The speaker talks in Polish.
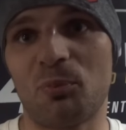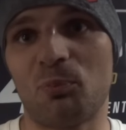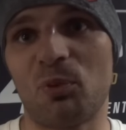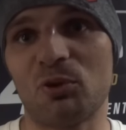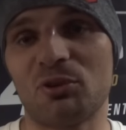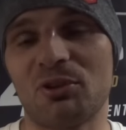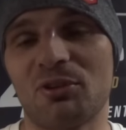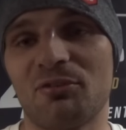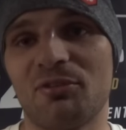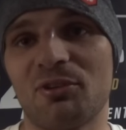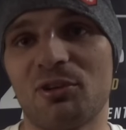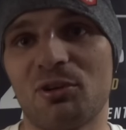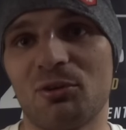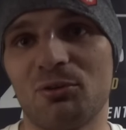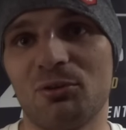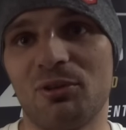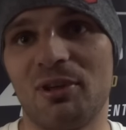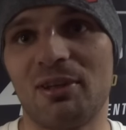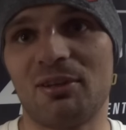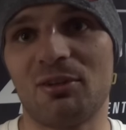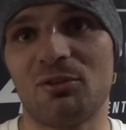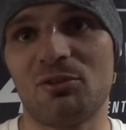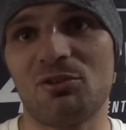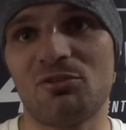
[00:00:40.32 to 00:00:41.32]
Po to
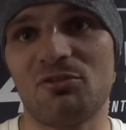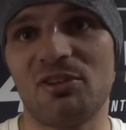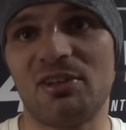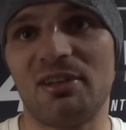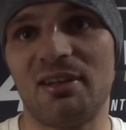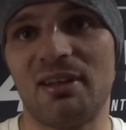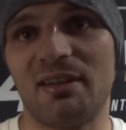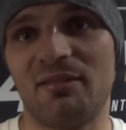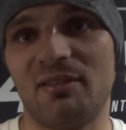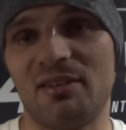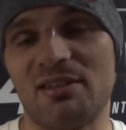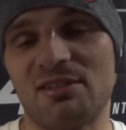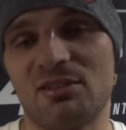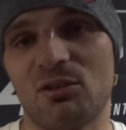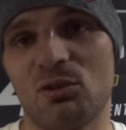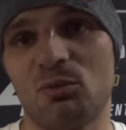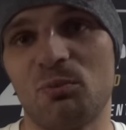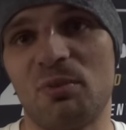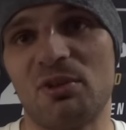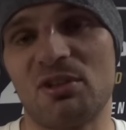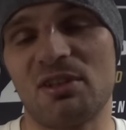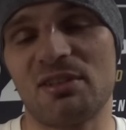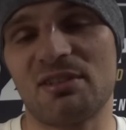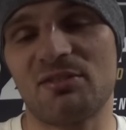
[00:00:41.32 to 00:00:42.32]
wykonuję tę dźwignię, więc
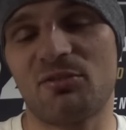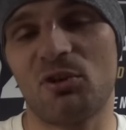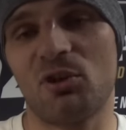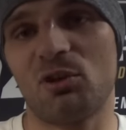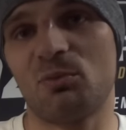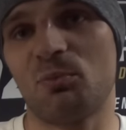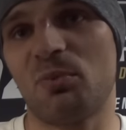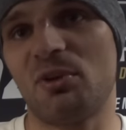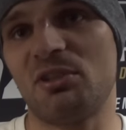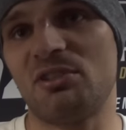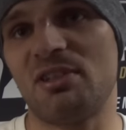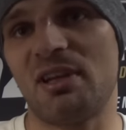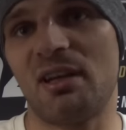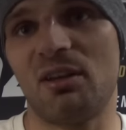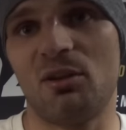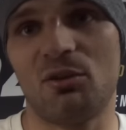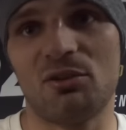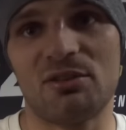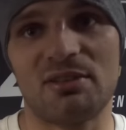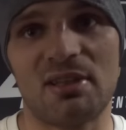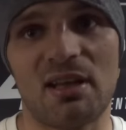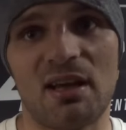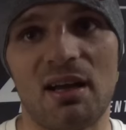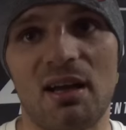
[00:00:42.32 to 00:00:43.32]
on bierze swoją
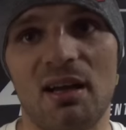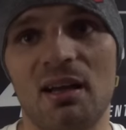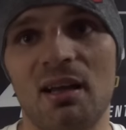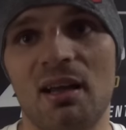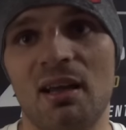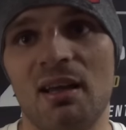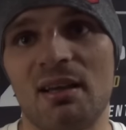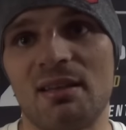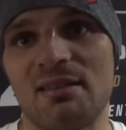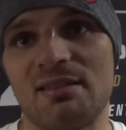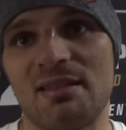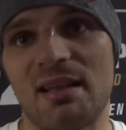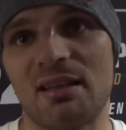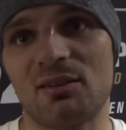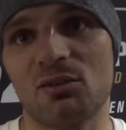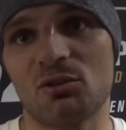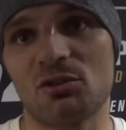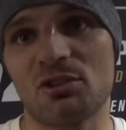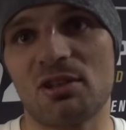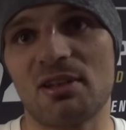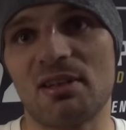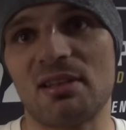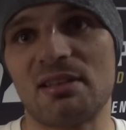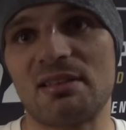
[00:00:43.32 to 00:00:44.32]
odpowiedzialność za, za to,
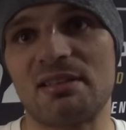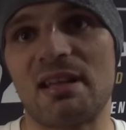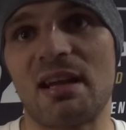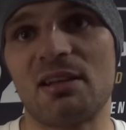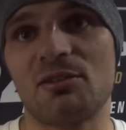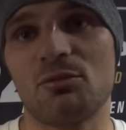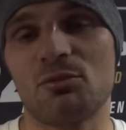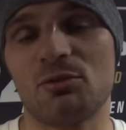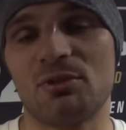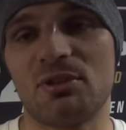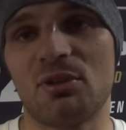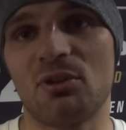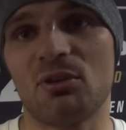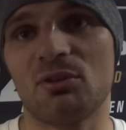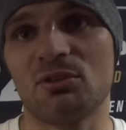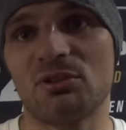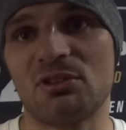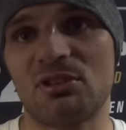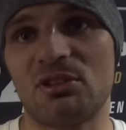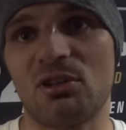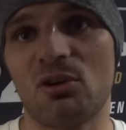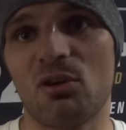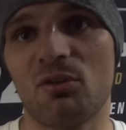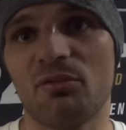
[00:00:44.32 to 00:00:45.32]
że stracił
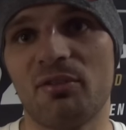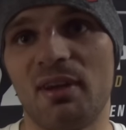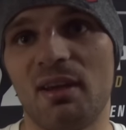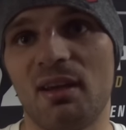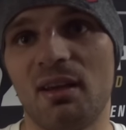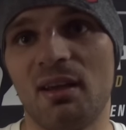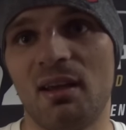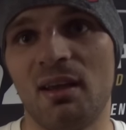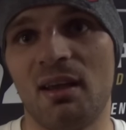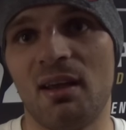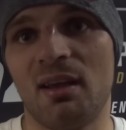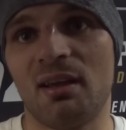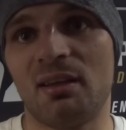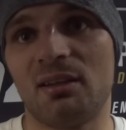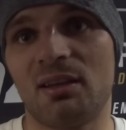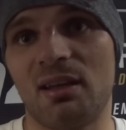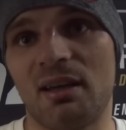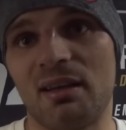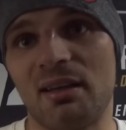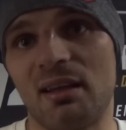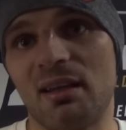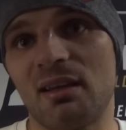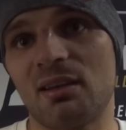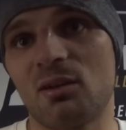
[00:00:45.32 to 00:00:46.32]
zdrowie. No
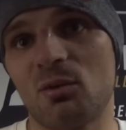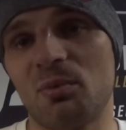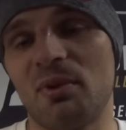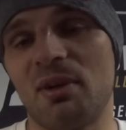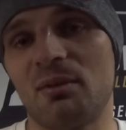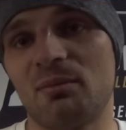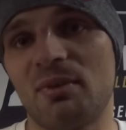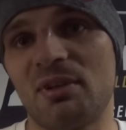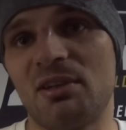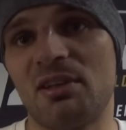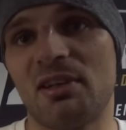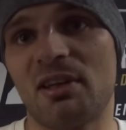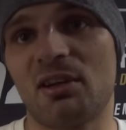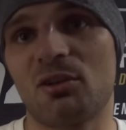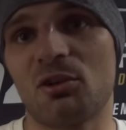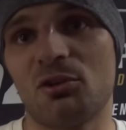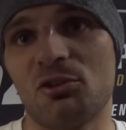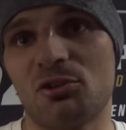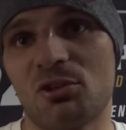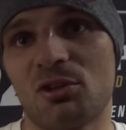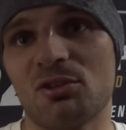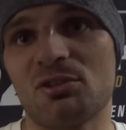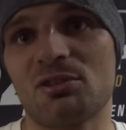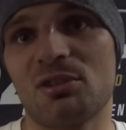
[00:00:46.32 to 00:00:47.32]
a ja robiłem technikę
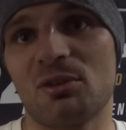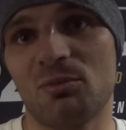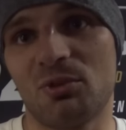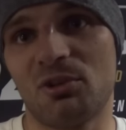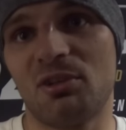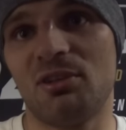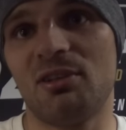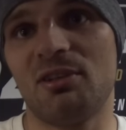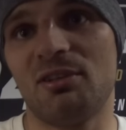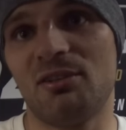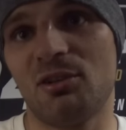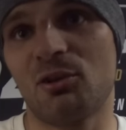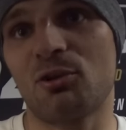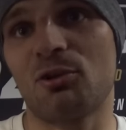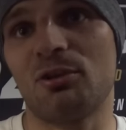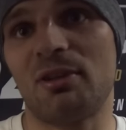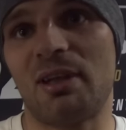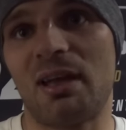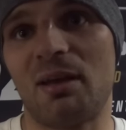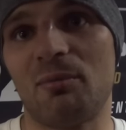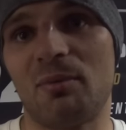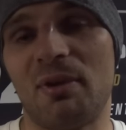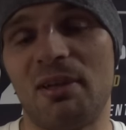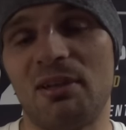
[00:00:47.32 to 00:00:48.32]
kończącą, no i
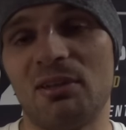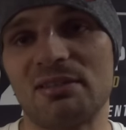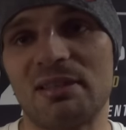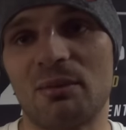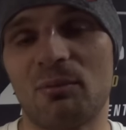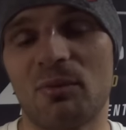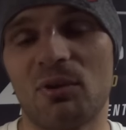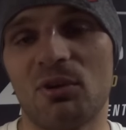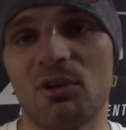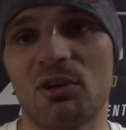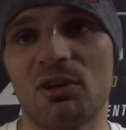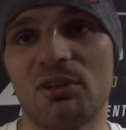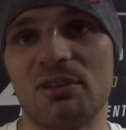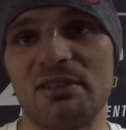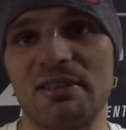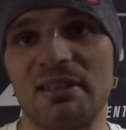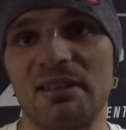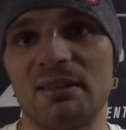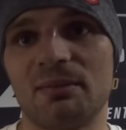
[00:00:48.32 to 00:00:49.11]
dokonałem jej do samego końca.